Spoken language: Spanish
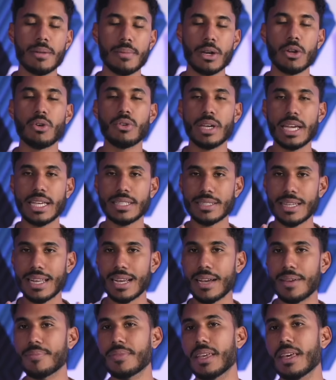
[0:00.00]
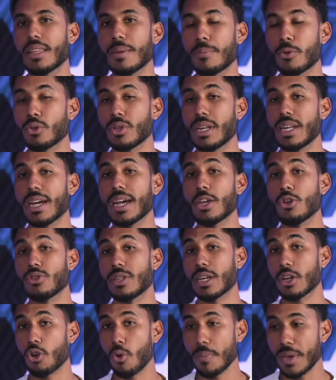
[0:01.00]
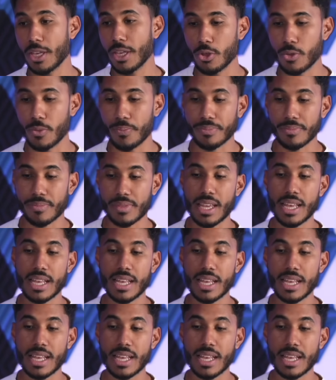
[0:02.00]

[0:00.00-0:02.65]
Sin embargo, esa es la cantidad de proteínas que yo te recomiendo.